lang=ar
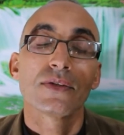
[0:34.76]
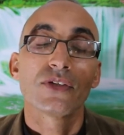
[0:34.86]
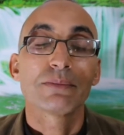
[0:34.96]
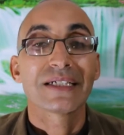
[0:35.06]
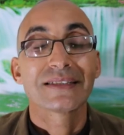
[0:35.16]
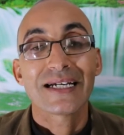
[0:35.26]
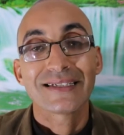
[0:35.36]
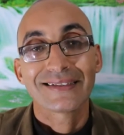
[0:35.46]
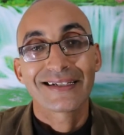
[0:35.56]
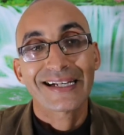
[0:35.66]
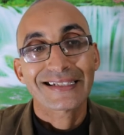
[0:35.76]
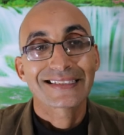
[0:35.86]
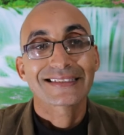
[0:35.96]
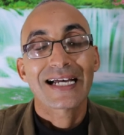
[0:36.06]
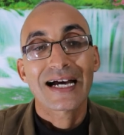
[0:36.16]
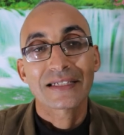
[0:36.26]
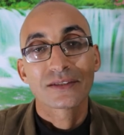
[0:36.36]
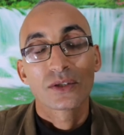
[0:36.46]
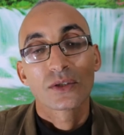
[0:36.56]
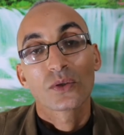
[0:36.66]
في ميدان
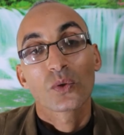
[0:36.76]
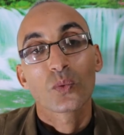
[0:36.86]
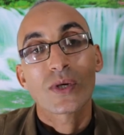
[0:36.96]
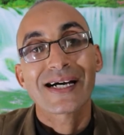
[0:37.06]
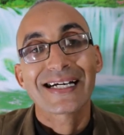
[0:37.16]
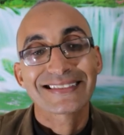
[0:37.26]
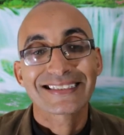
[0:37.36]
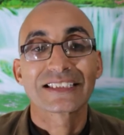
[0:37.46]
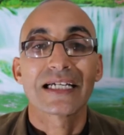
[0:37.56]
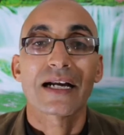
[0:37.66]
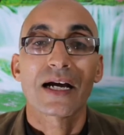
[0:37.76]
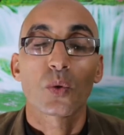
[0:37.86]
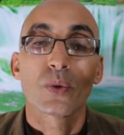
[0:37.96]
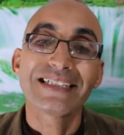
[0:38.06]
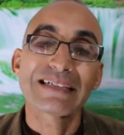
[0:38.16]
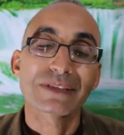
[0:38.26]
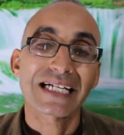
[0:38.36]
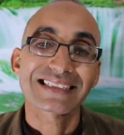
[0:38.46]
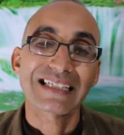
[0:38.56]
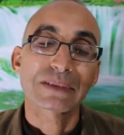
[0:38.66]
الاقتصاد والتجارة وهي
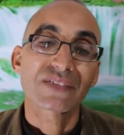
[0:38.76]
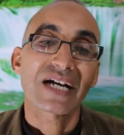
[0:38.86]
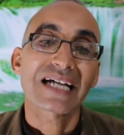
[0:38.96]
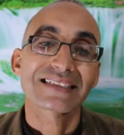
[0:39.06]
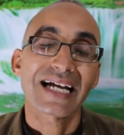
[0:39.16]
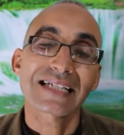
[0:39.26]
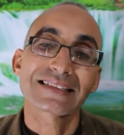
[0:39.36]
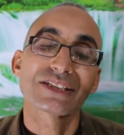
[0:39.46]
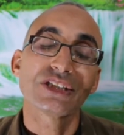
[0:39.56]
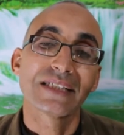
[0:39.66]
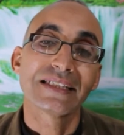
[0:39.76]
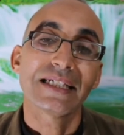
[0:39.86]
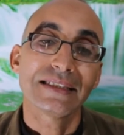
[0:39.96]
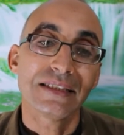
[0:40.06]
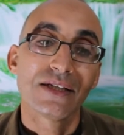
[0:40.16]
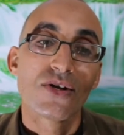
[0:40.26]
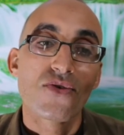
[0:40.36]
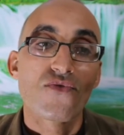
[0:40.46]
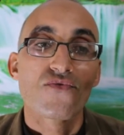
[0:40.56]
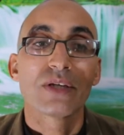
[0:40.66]
متخصصة بصفة خاصة خاصة جدا يعني
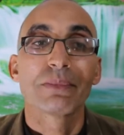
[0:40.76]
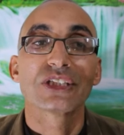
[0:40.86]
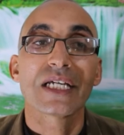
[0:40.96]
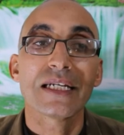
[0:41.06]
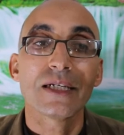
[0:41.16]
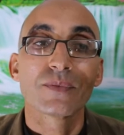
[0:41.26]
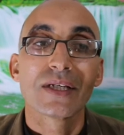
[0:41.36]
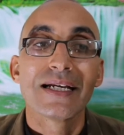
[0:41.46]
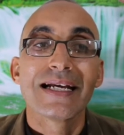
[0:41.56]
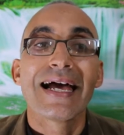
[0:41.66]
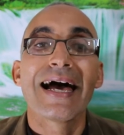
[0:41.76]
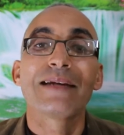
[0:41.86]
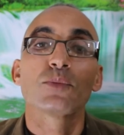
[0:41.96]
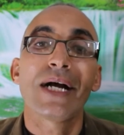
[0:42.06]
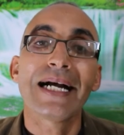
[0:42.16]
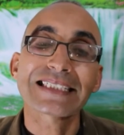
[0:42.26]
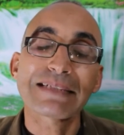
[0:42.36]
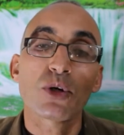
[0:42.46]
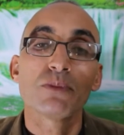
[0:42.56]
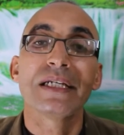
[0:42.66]
في مجال
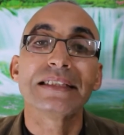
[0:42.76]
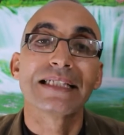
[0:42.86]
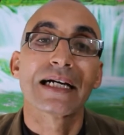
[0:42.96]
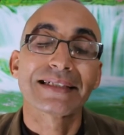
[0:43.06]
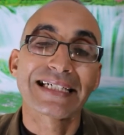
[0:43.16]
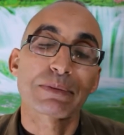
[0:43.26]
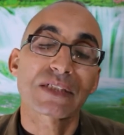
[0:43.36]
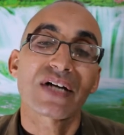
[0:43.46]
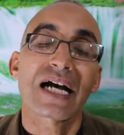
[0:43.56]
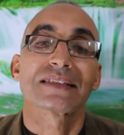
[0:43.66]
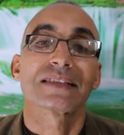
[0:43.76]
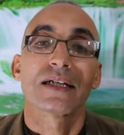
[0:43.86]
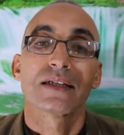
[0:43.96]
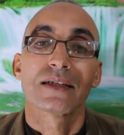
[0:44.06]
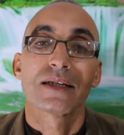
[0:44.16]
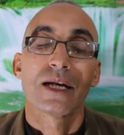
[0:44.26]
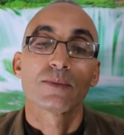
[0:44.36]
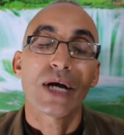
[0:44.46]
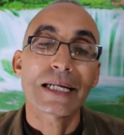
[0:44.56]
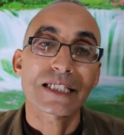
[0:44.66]
المحاسبة والمالية يعني بصفة خاصة
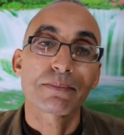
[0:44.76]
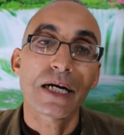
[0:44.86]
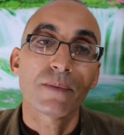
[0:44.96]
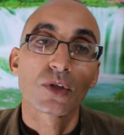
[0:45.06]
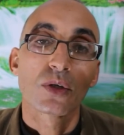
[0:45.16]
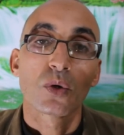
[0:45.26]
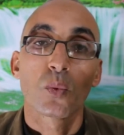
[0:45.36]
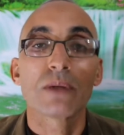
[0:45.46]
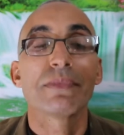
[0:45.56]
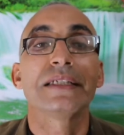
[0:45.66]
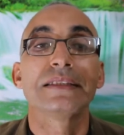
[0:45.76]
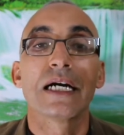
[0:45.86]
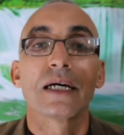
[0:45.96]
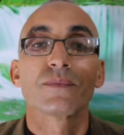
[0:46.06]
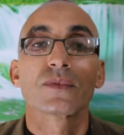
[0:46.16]
المحاسبة والمالية